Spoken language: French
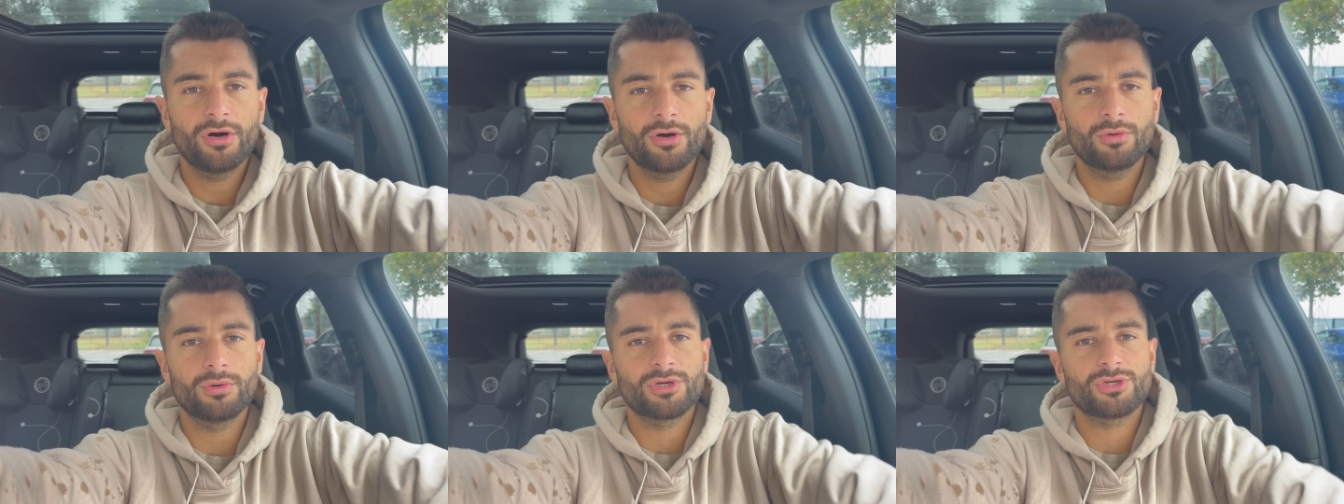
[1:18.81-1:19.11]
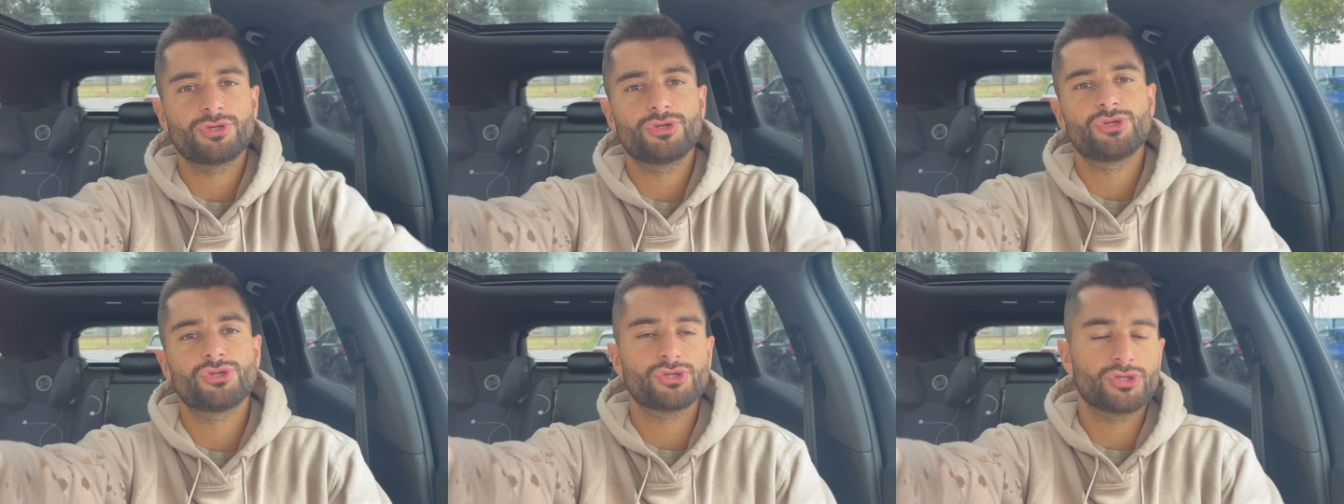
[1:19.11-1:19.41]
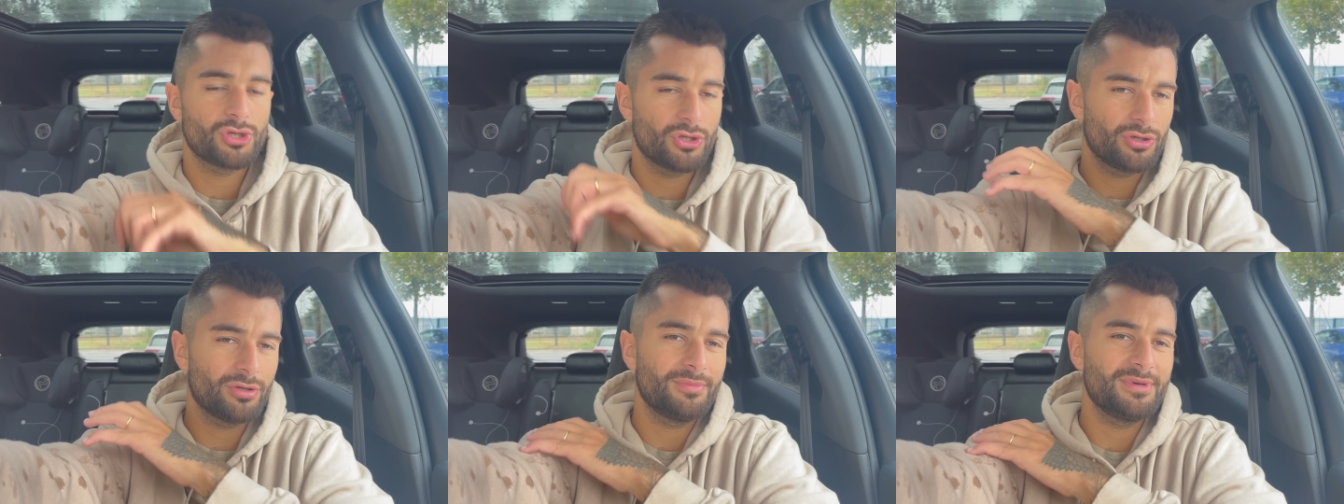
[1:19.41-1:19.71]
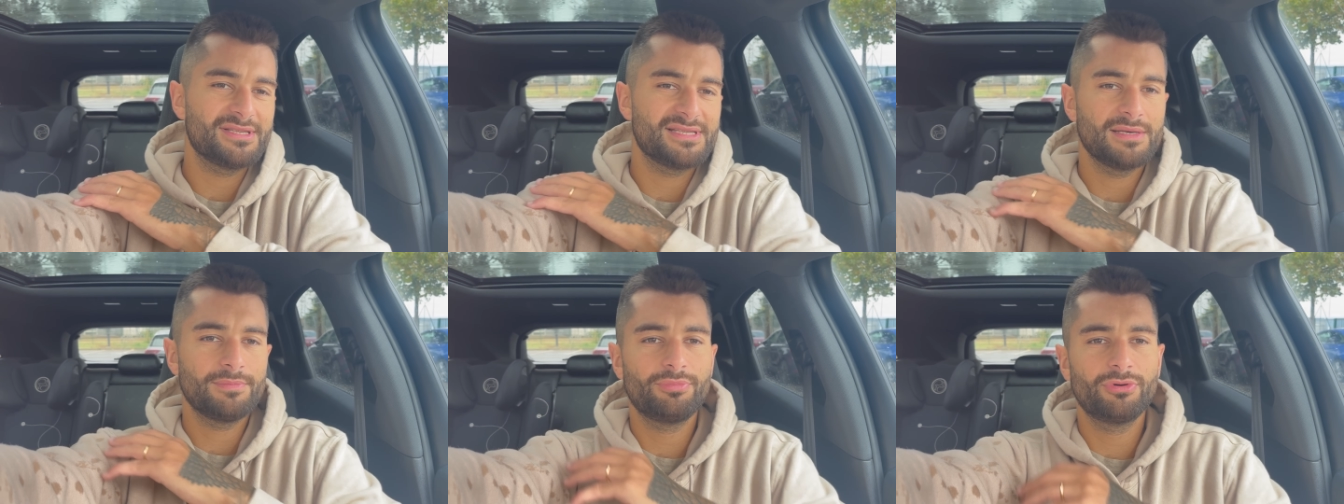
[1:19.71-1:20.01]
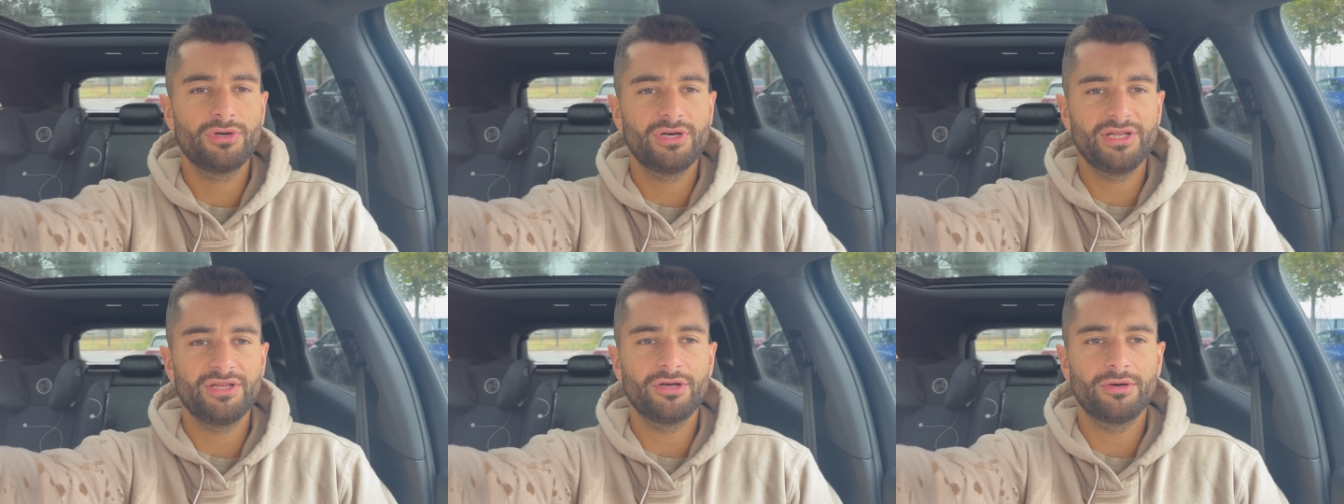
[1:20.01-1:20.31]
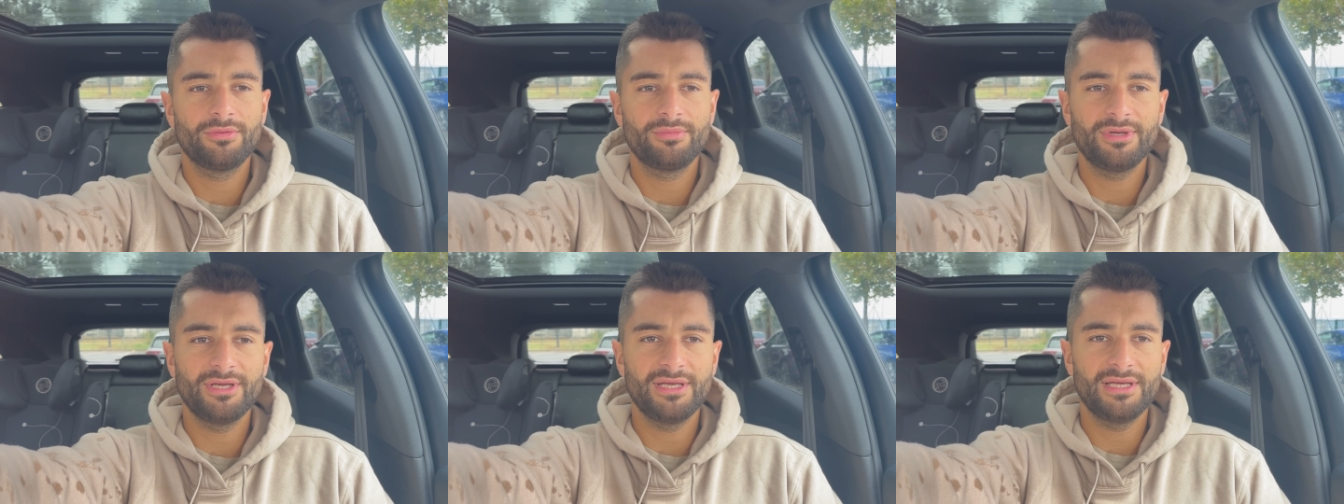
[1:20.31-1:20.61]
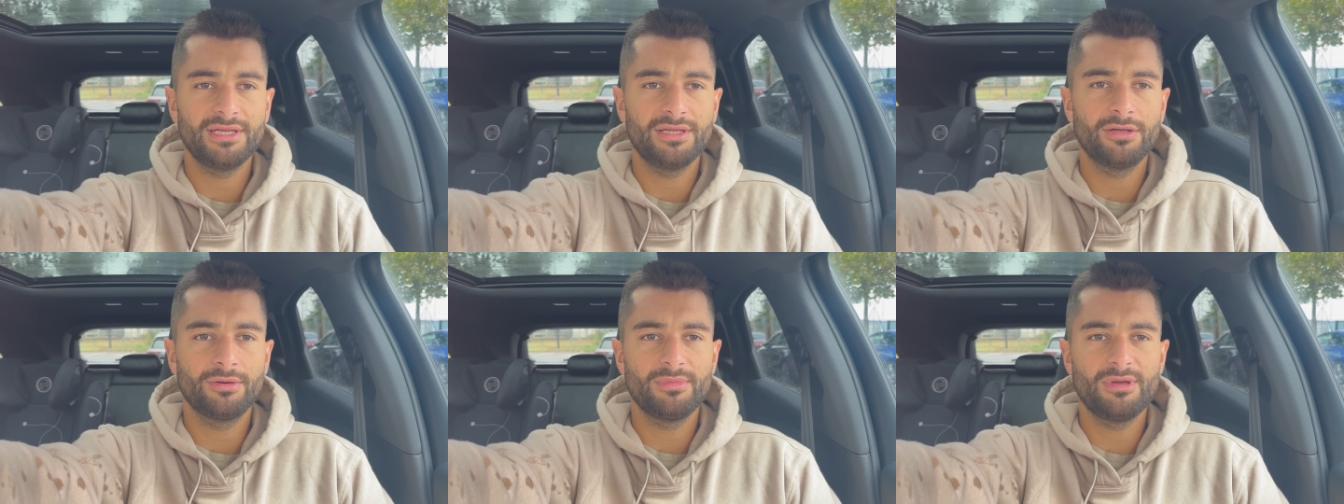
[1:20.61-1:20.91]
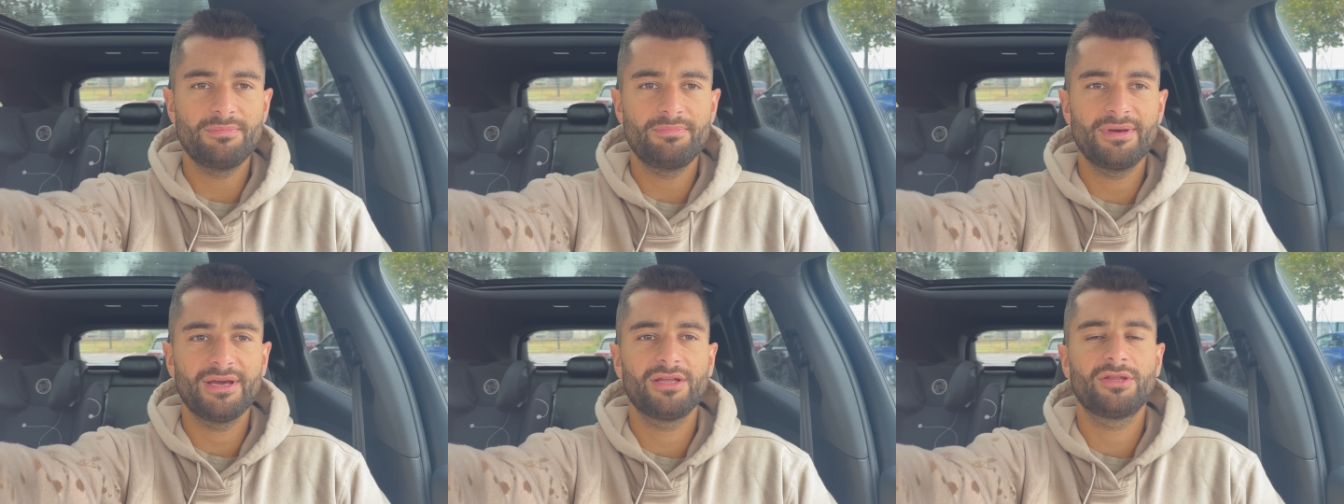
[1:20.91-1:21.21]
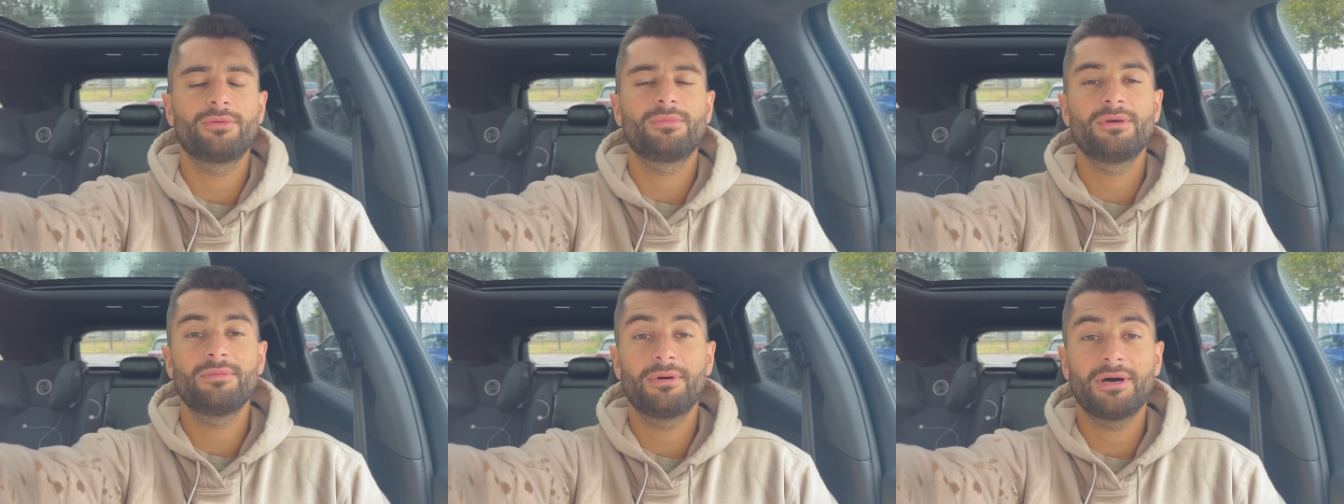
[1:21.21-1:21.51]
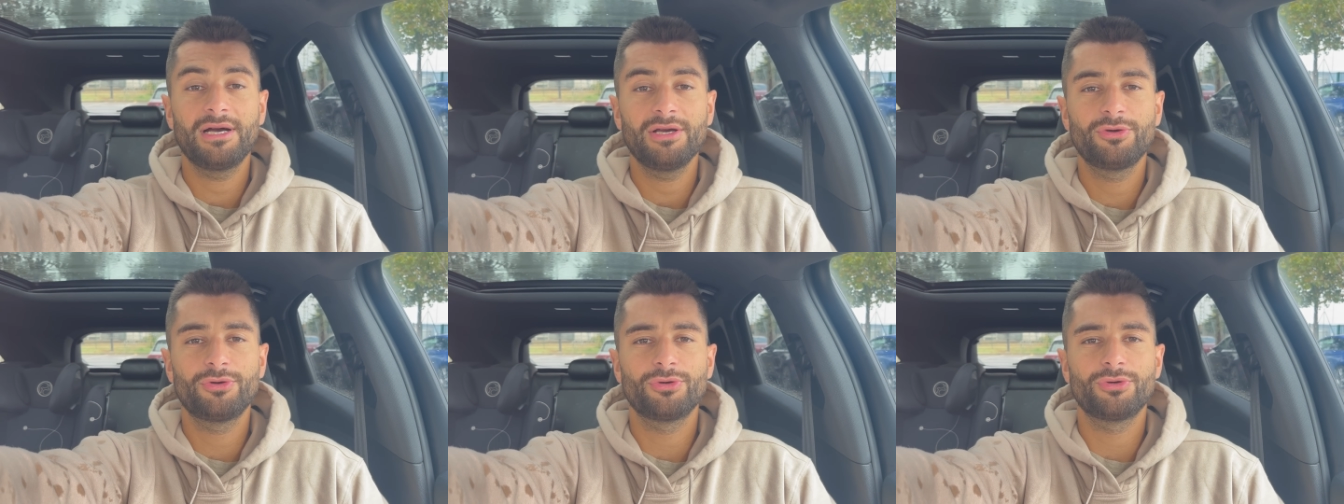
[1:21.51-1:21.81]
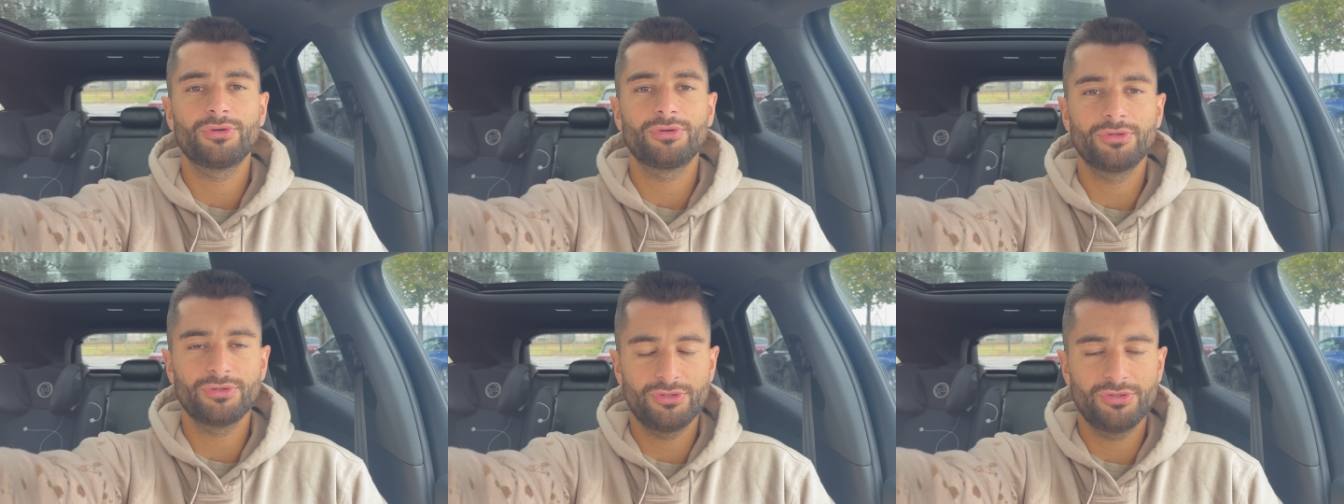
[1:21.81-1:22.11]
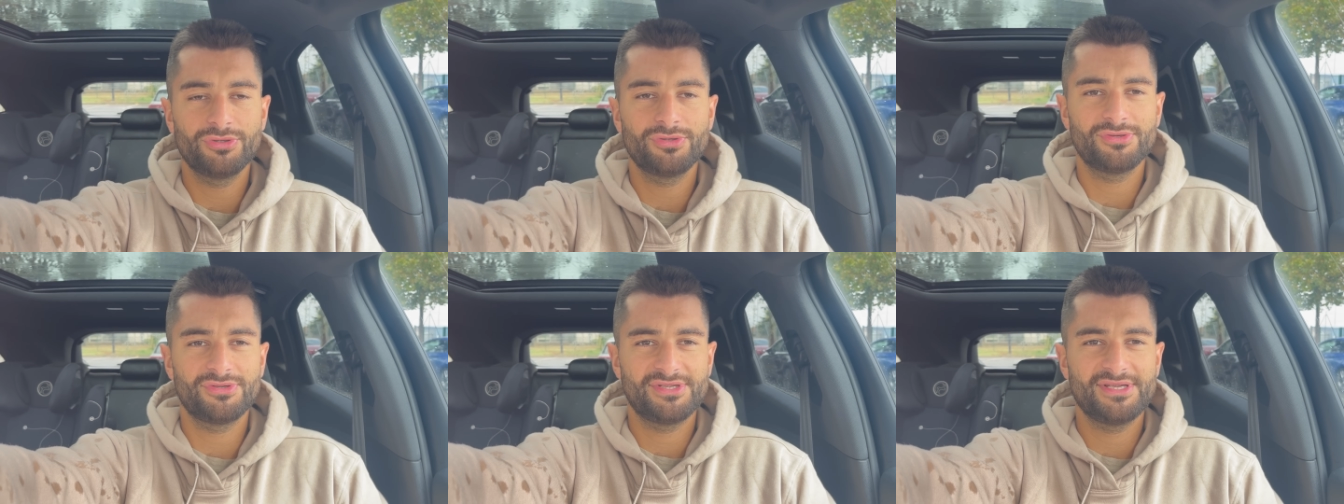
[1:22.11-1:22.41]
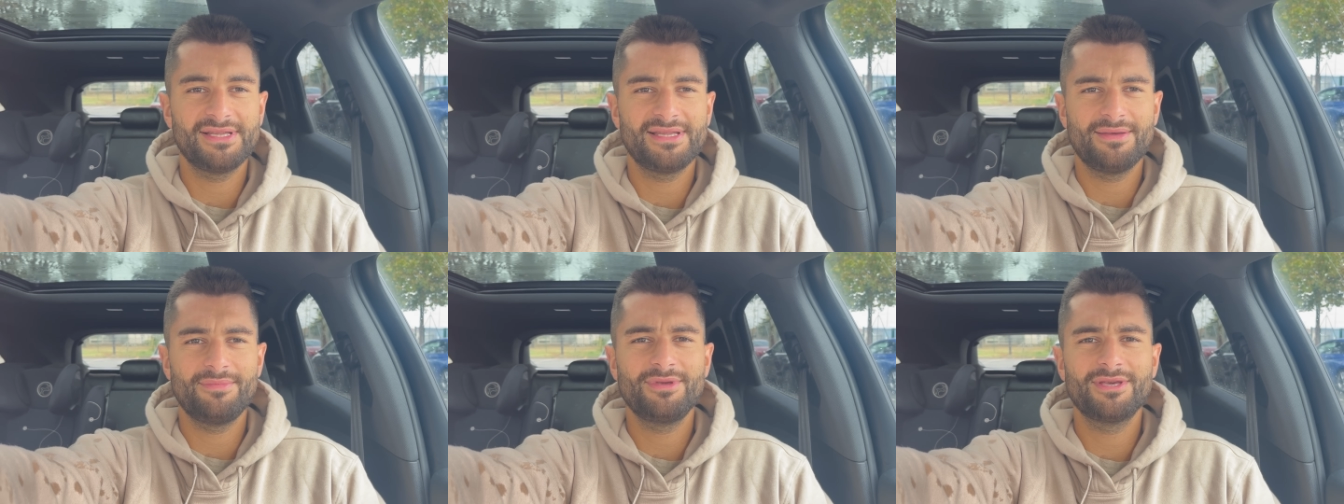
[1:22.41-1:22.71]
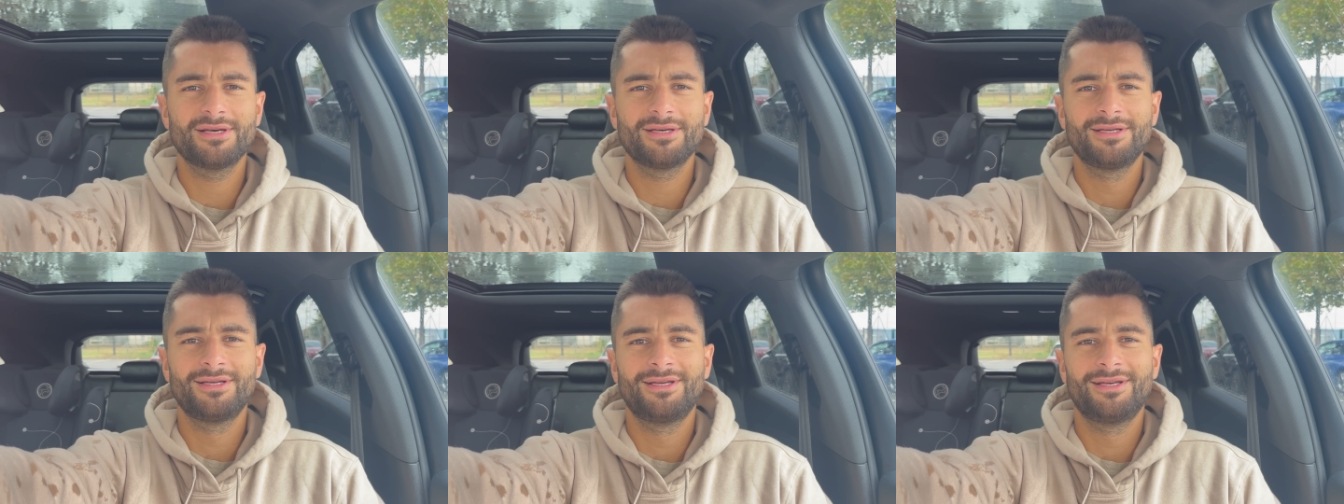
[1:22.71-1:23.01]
quoi. Je sens dans mes épaules et dans mes, dans mes pecs, dans mes bras que c'était bien.